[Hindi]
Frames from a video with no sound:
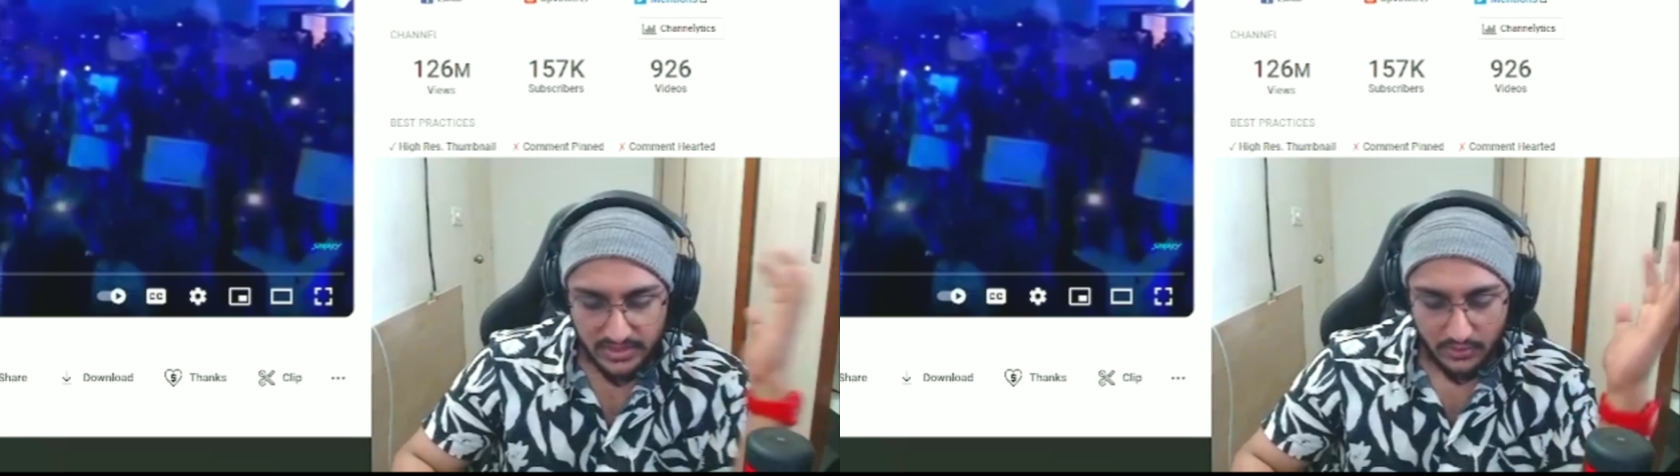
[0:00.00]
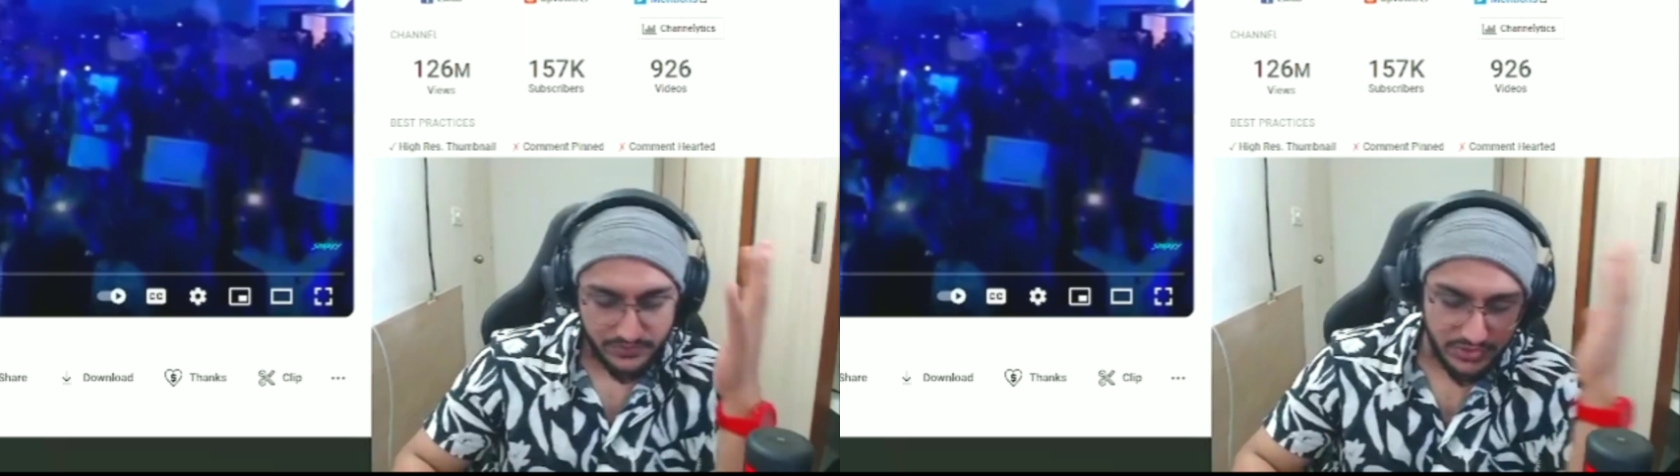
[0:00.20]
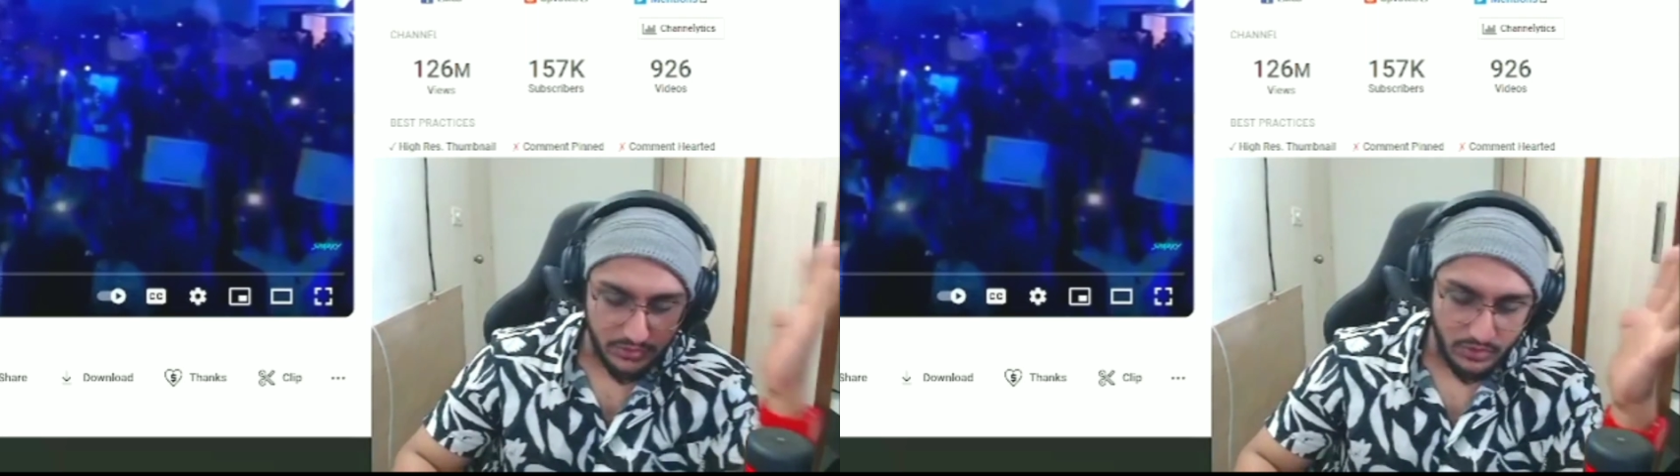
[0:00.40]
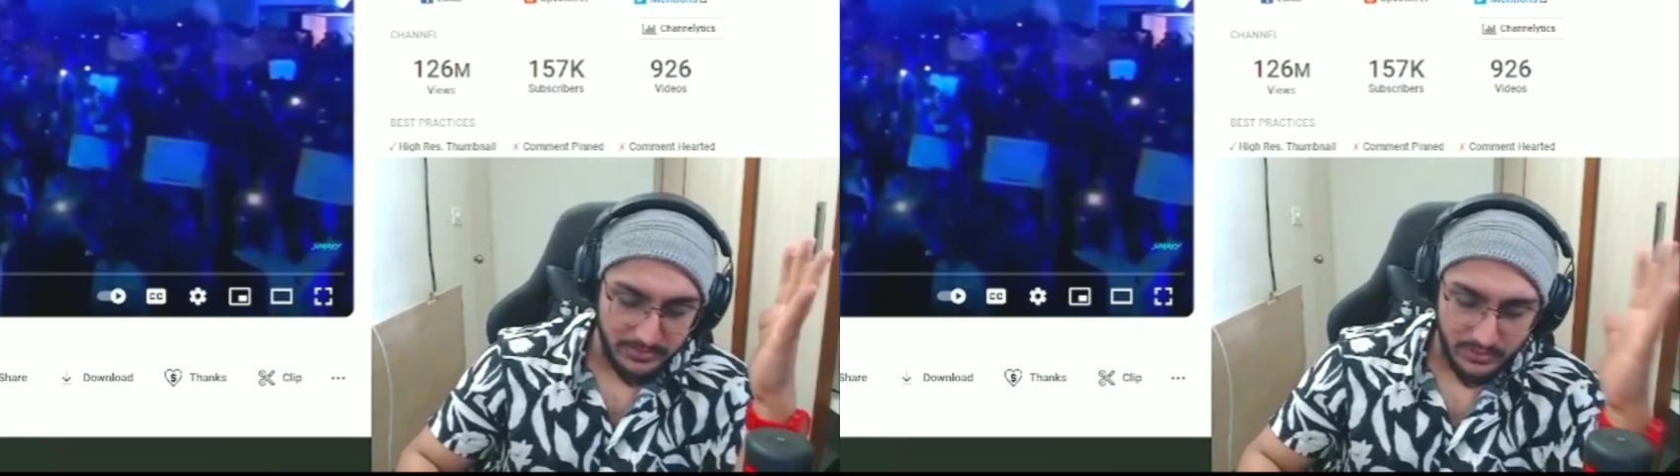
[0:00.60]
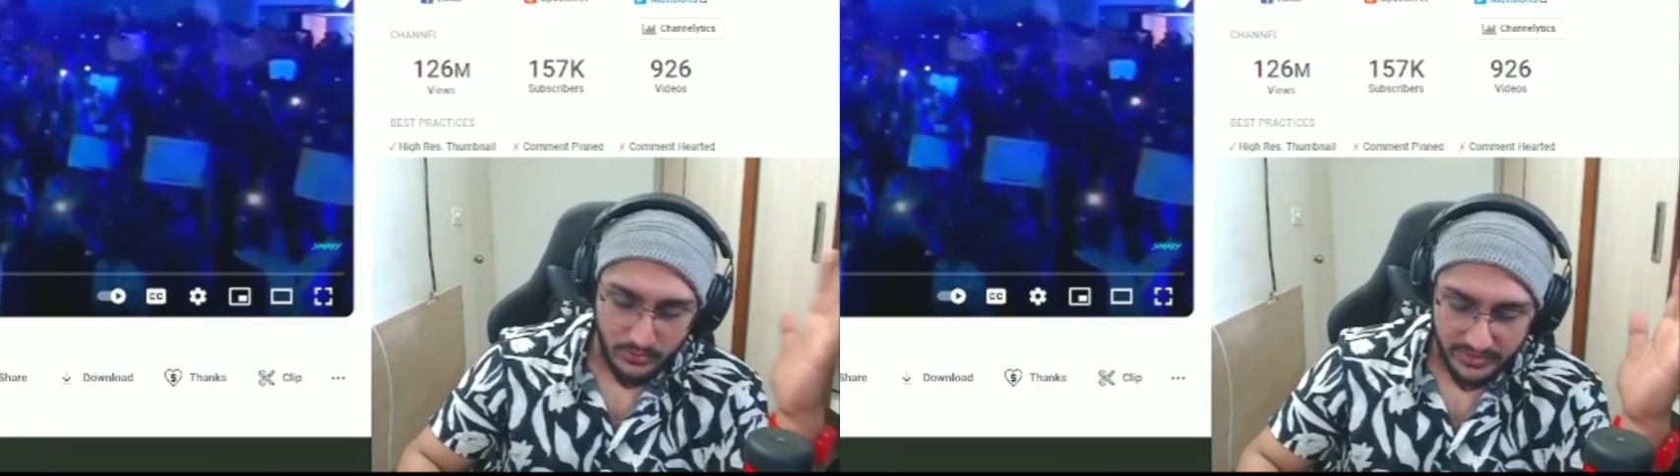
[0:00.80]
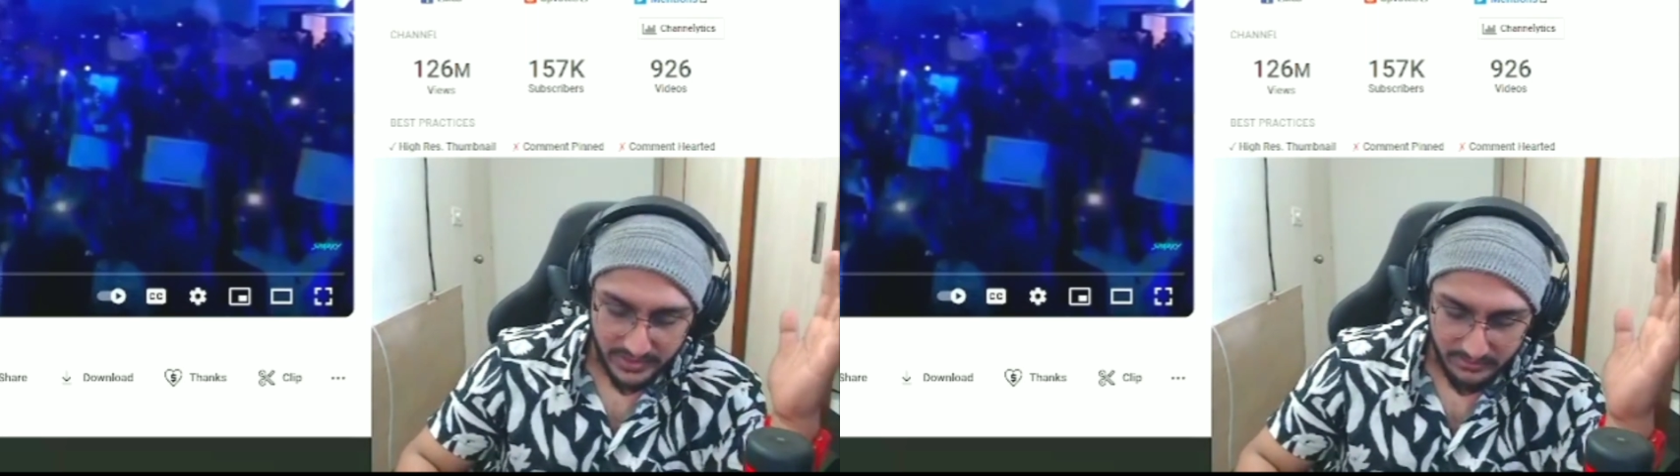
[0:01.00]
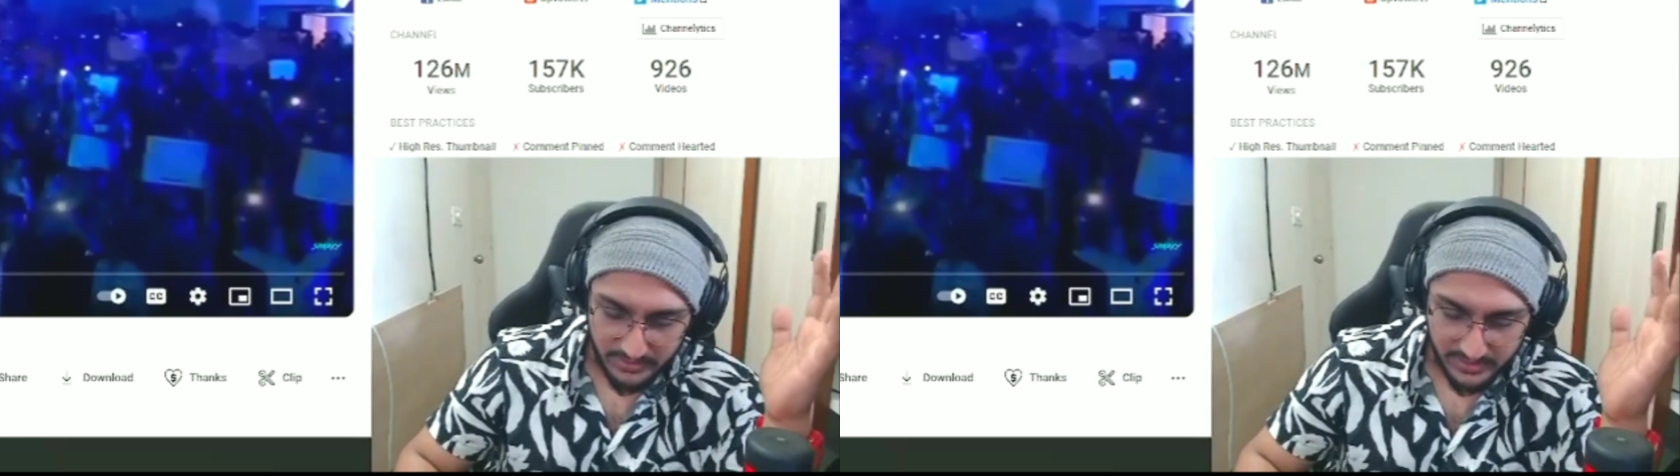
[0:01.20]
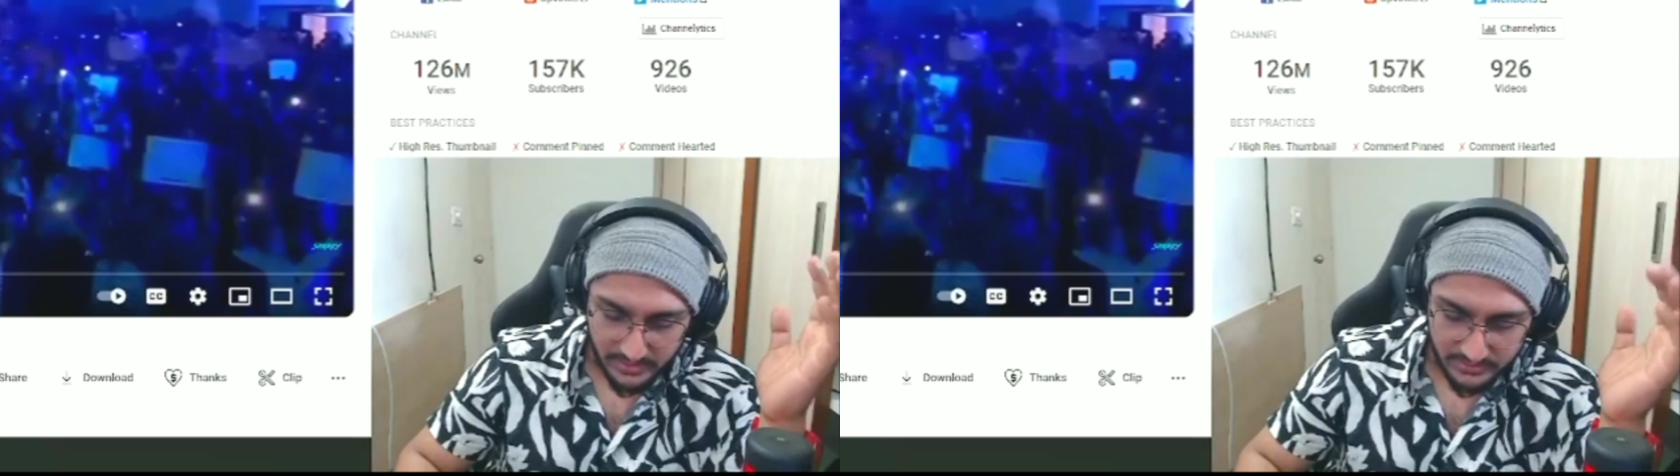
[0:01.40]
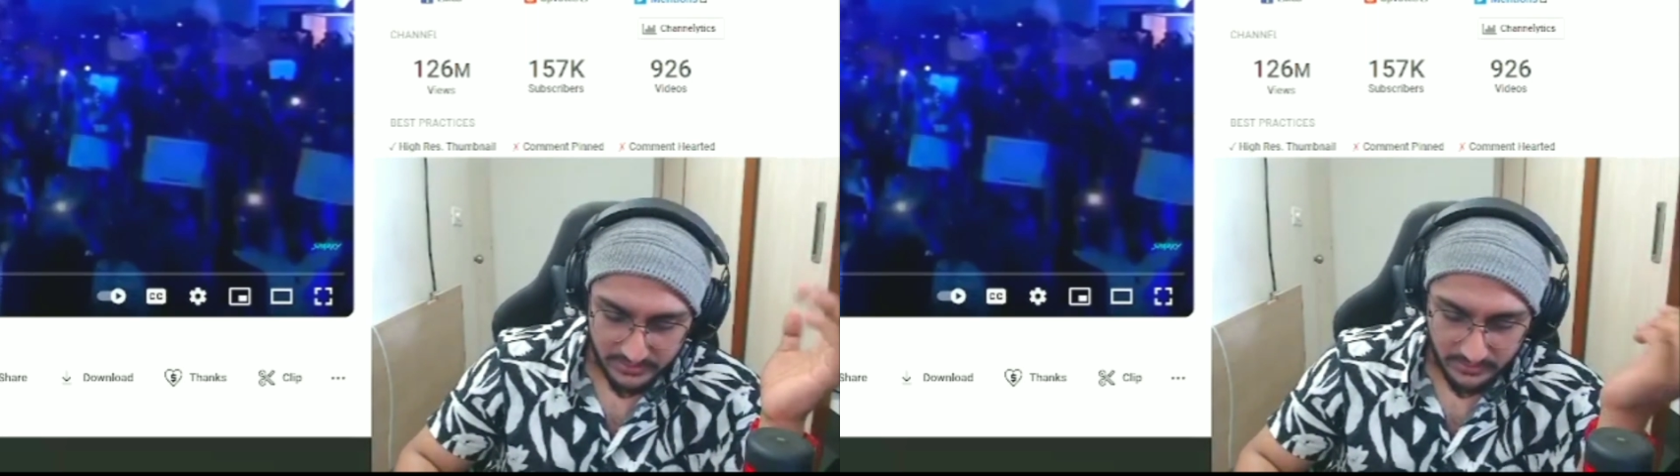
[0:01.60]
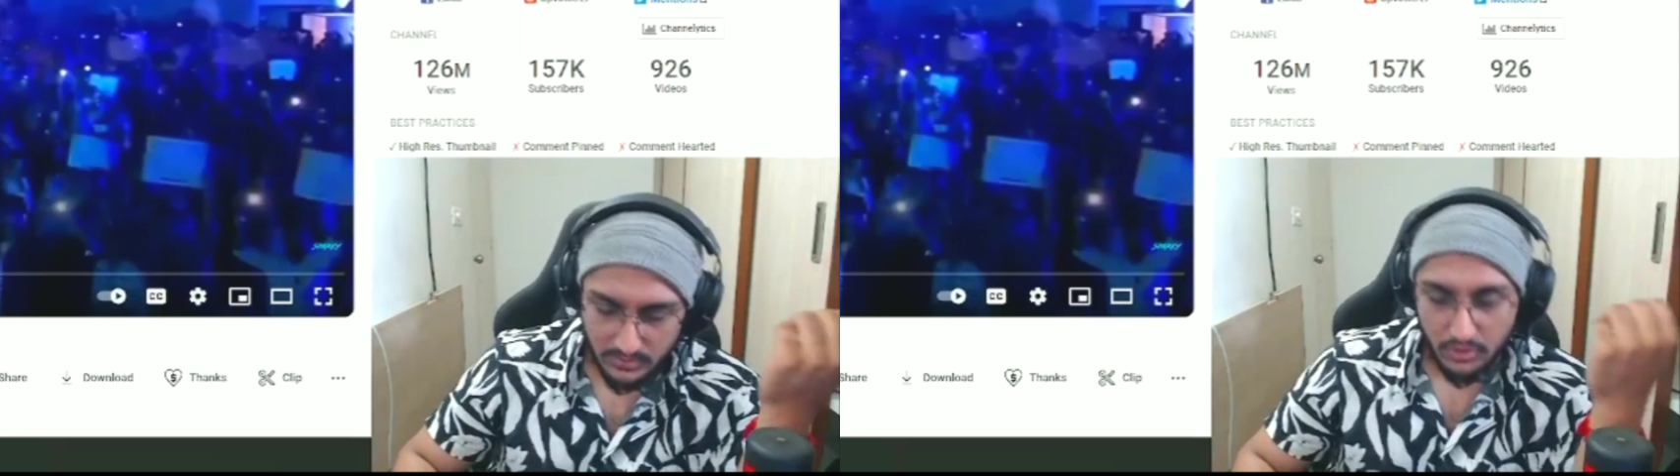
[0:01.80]
बहुत सारे ऑफिशियल टूर्नामेंट हो गए एक के बाद
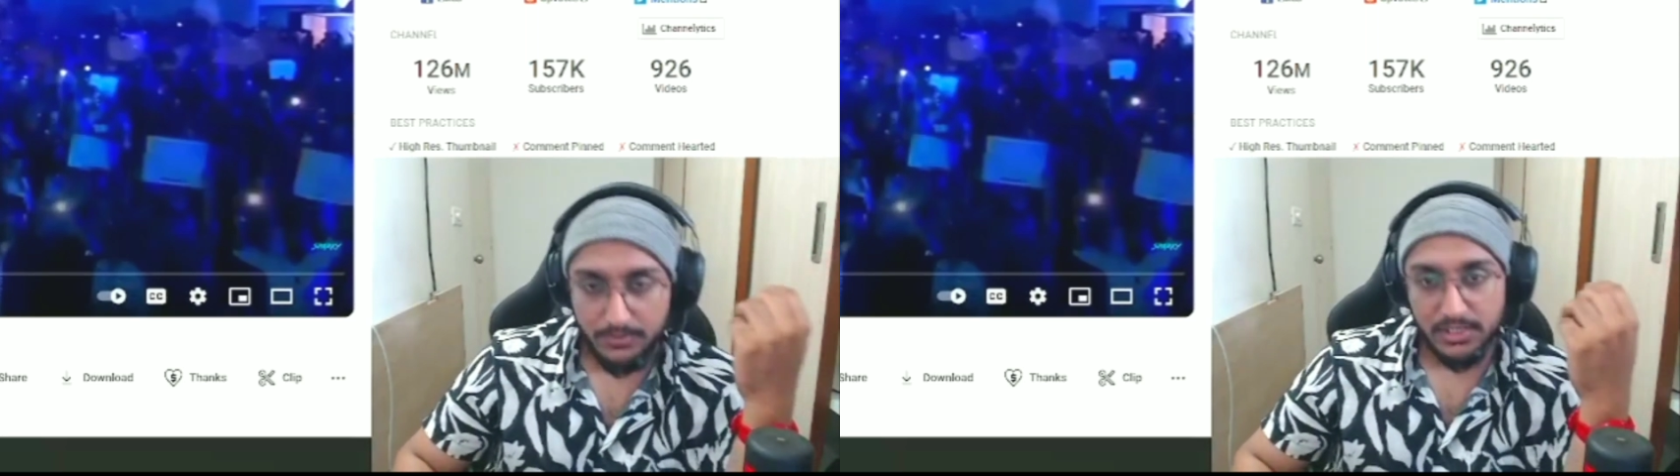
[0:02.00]
एक लगा था